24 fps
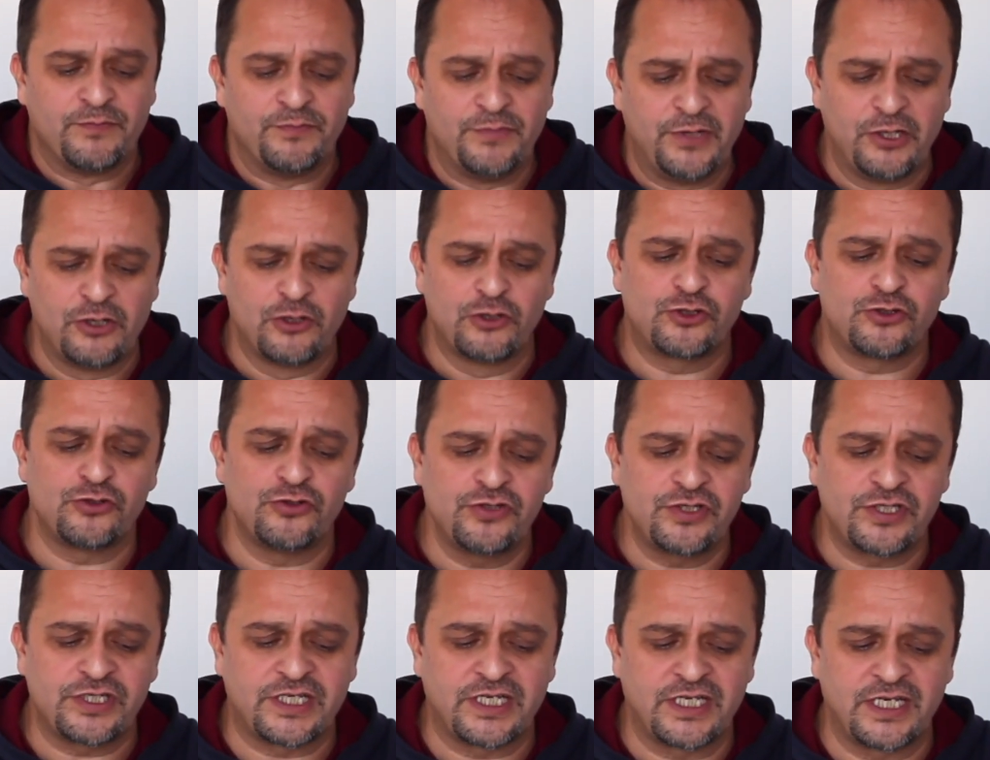
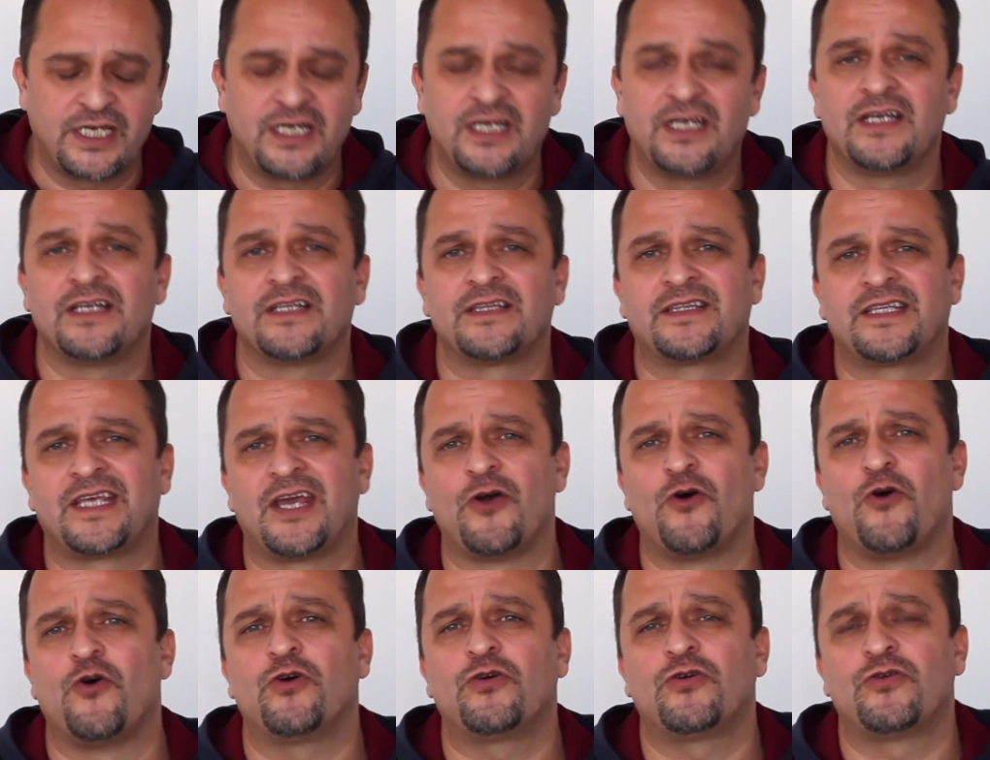Biliyorsunuz ki
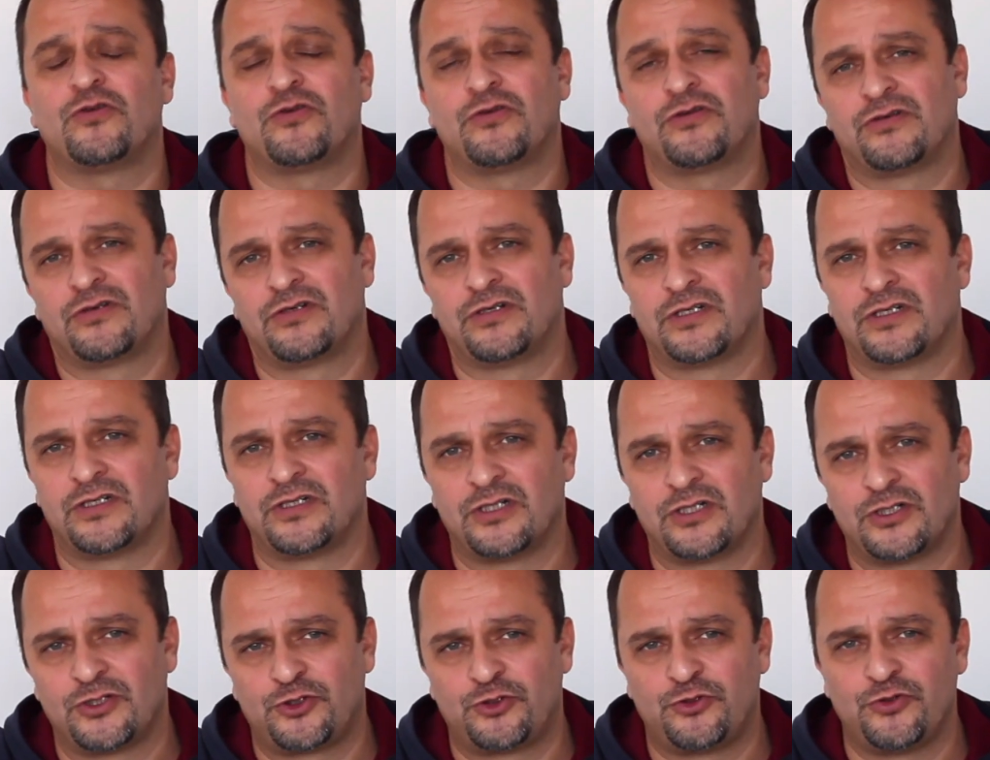TEOK
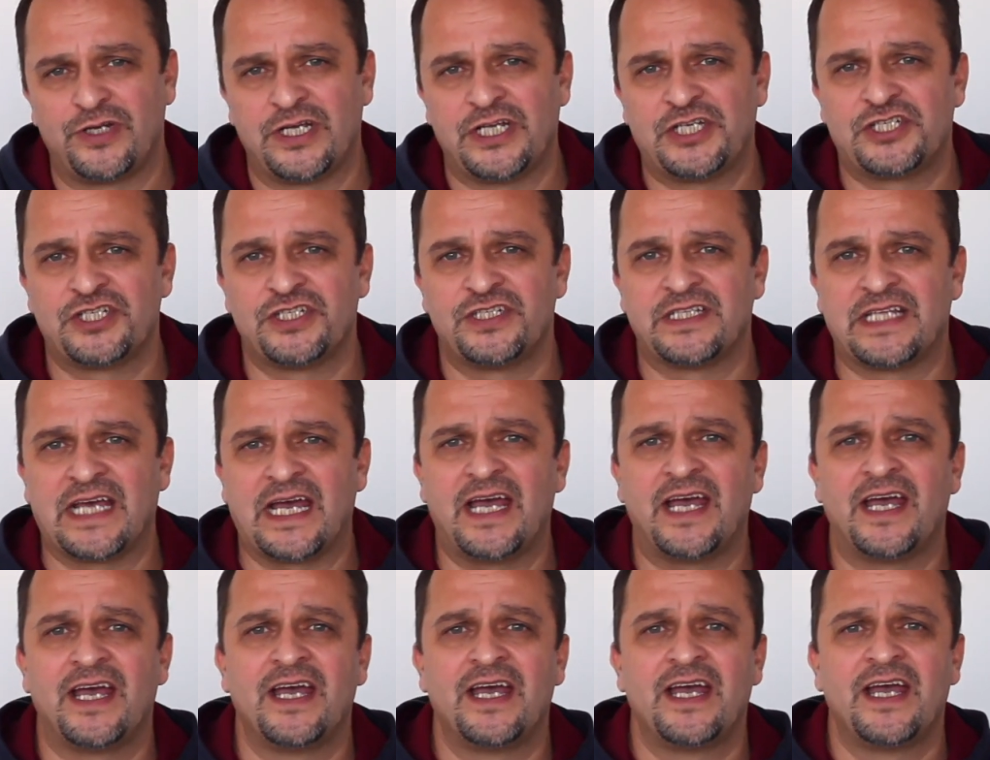e,
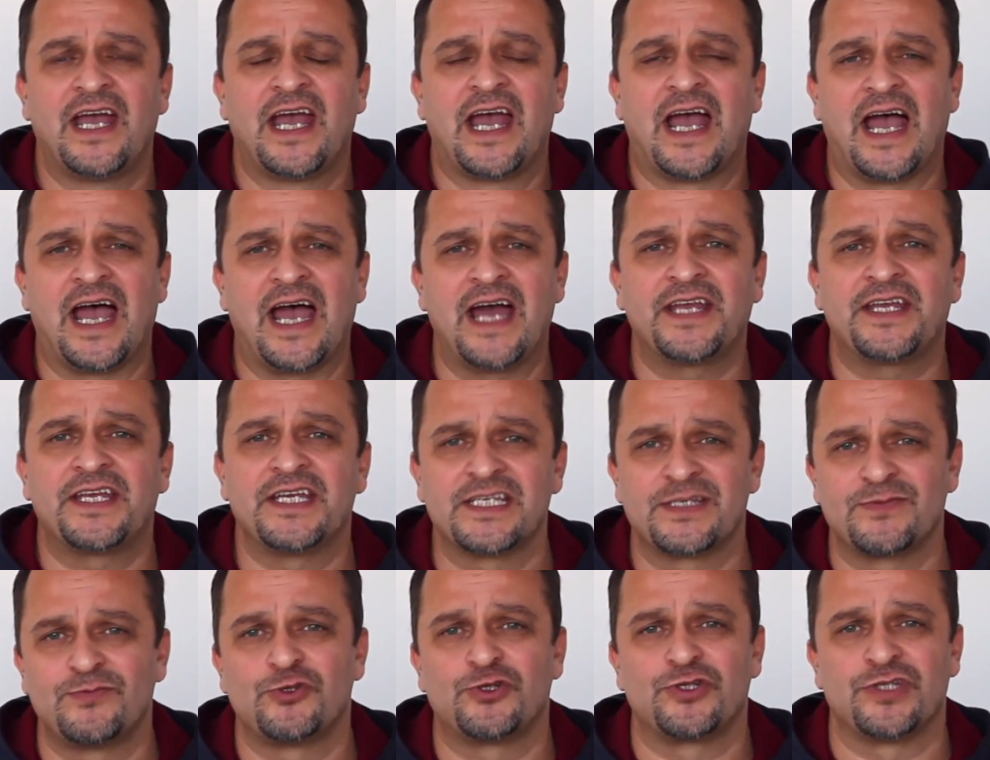sürecinde
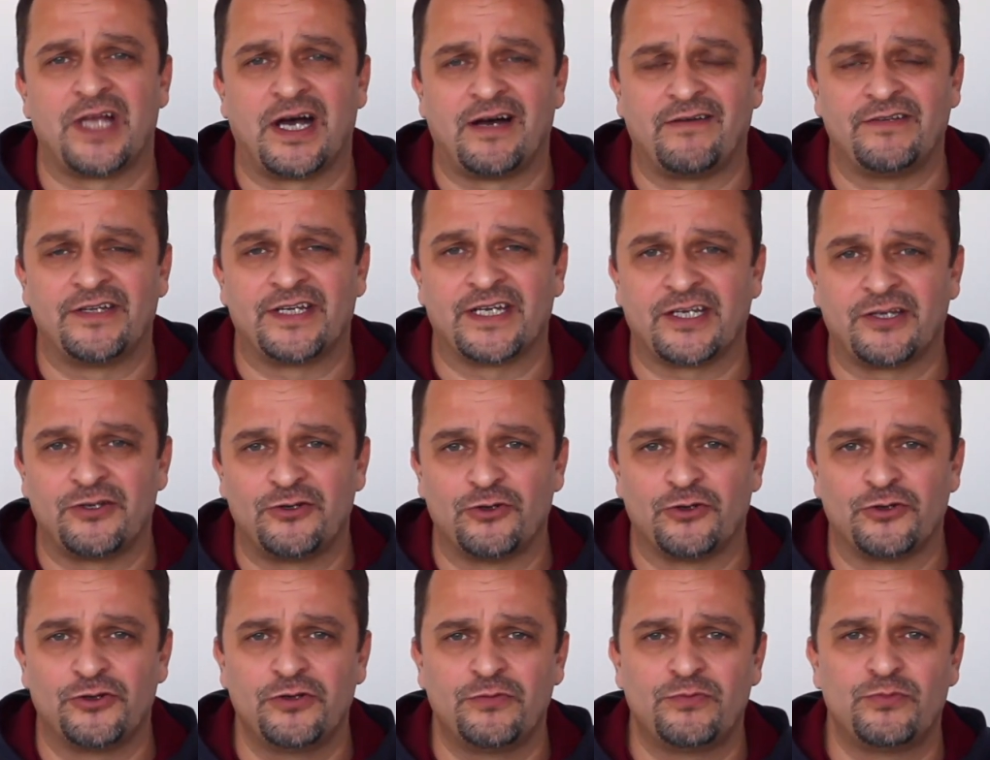herkes bu sınavlara
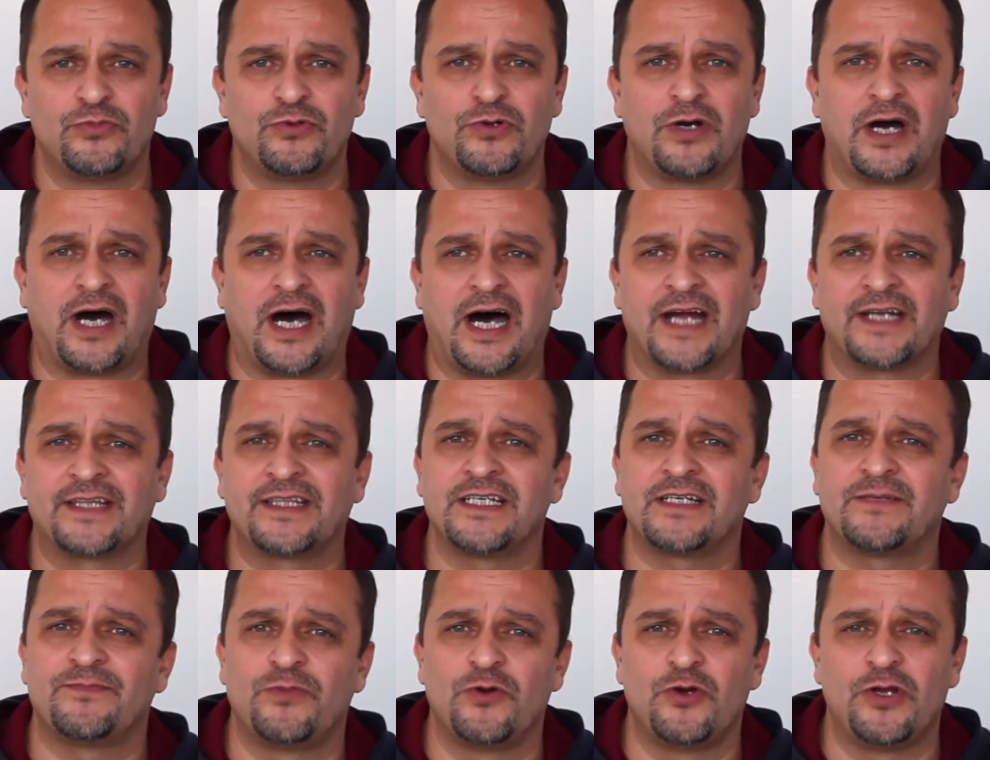giriyordu. Bu,
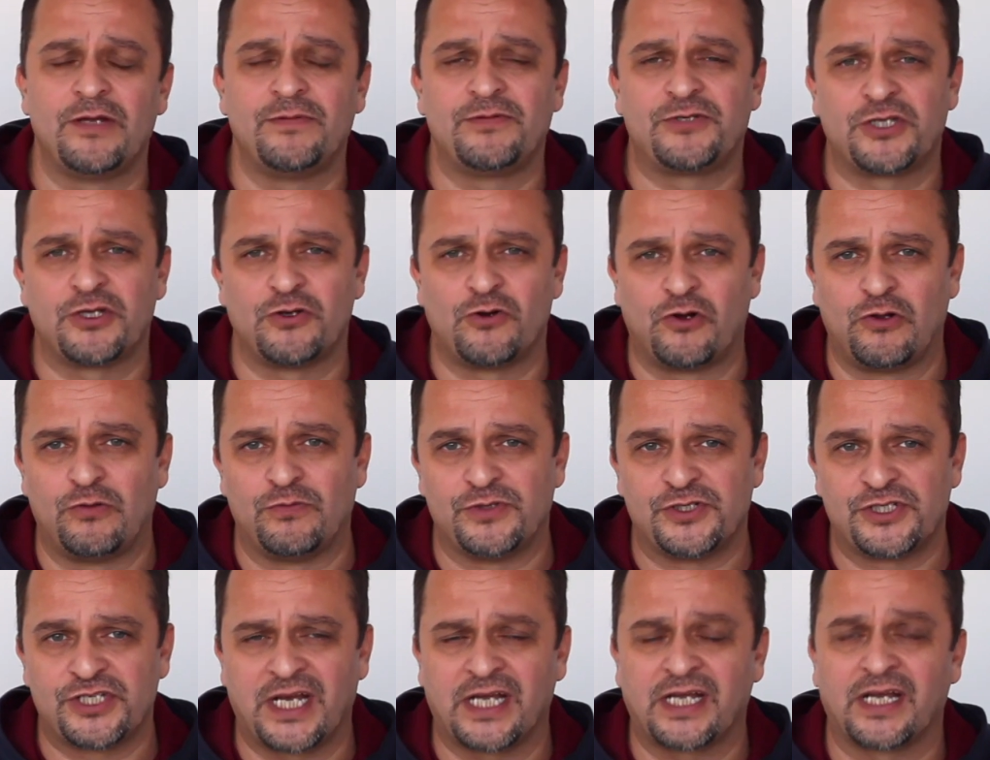artık böyle bir şey
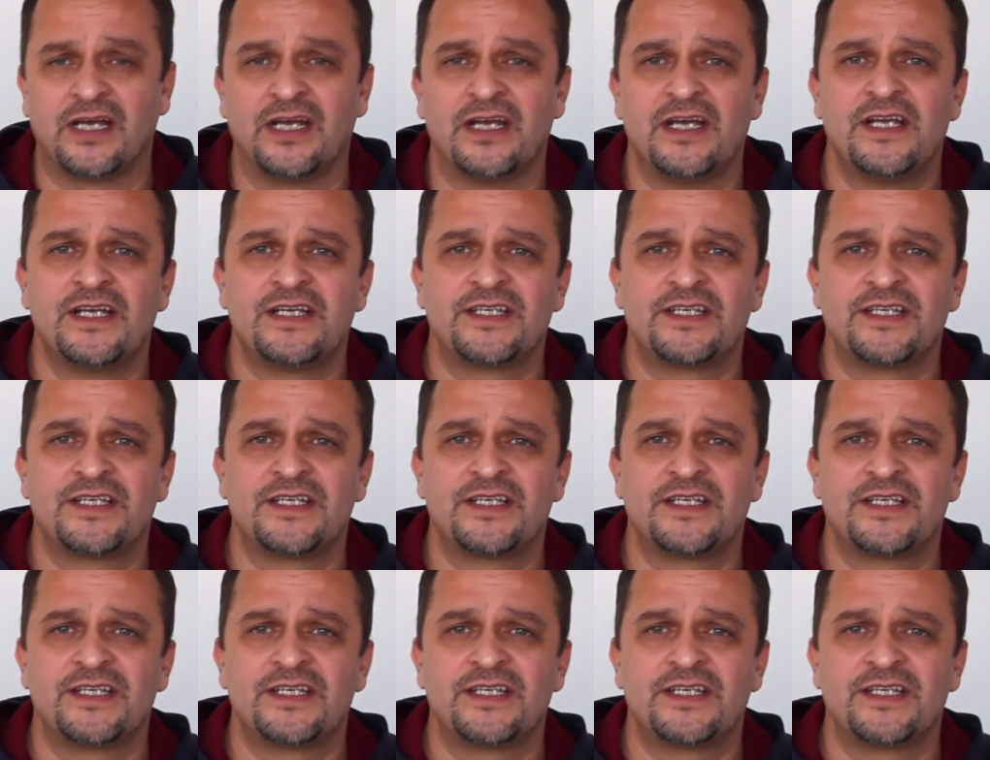olmayacak.